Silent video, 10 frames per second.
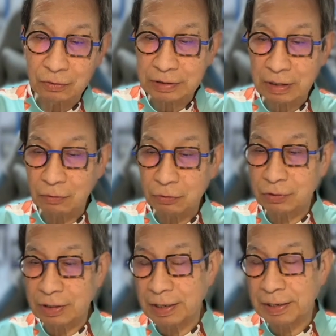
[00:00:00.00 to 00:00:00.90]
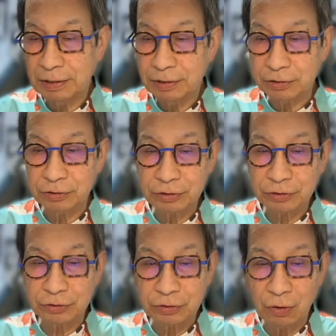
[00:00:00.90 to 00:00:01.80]
したことで、
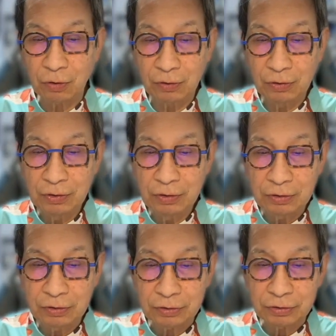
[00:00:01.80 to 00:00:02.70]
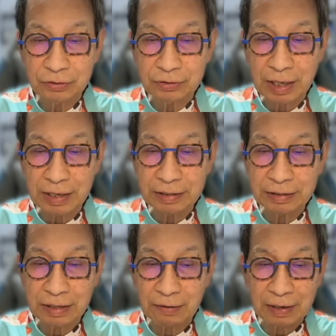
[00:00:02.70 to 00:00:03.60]
粛々と進んでいっ
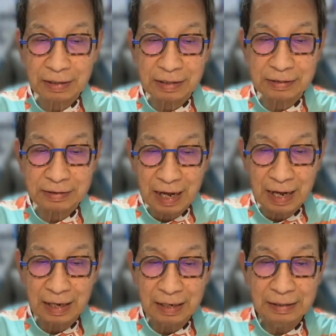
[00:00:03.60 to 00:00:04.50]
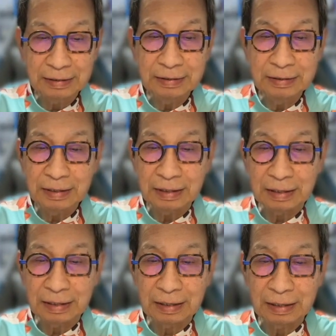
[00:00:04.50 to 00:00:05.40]
たわけですが、
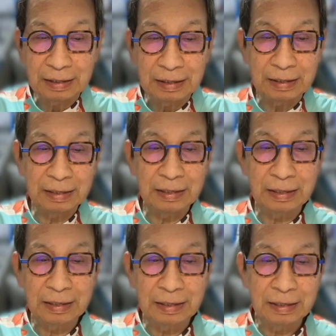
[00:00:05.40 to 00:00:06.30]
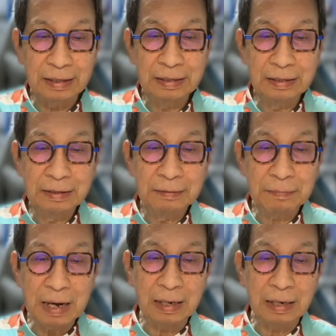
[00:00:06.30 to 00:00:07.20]
えー、
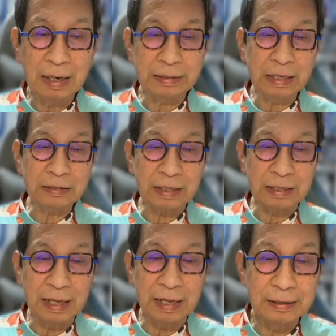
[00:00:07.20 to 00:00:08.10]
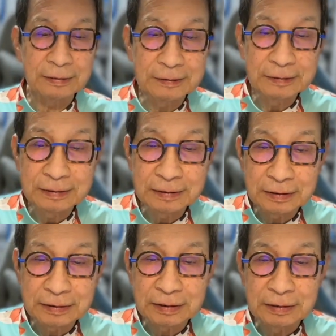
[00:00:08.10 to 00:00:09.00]
まあ、なんですかね、
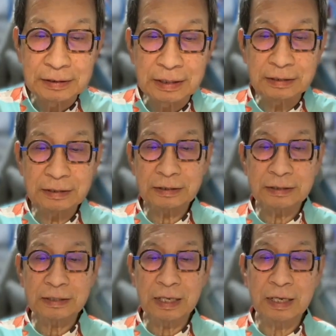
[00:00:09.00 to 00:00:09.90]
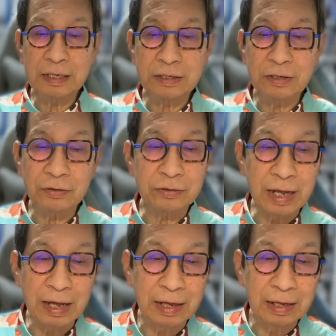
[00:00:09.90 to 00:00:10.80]
先生による
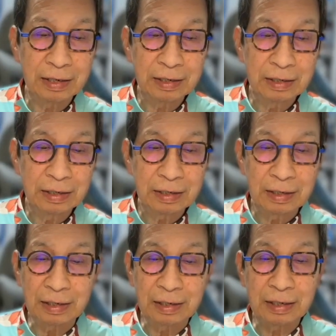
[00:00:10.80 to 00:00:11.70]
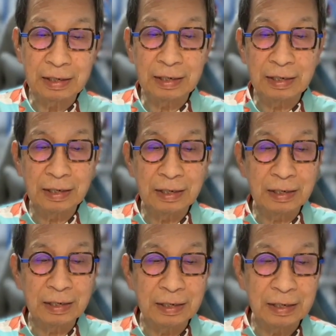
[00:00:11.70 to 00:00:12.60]
ね、
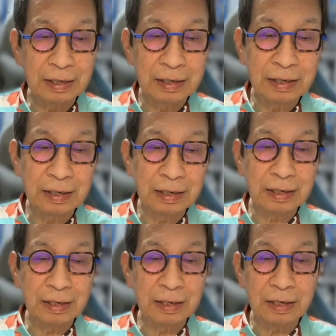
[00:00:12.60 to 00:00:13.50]
えー、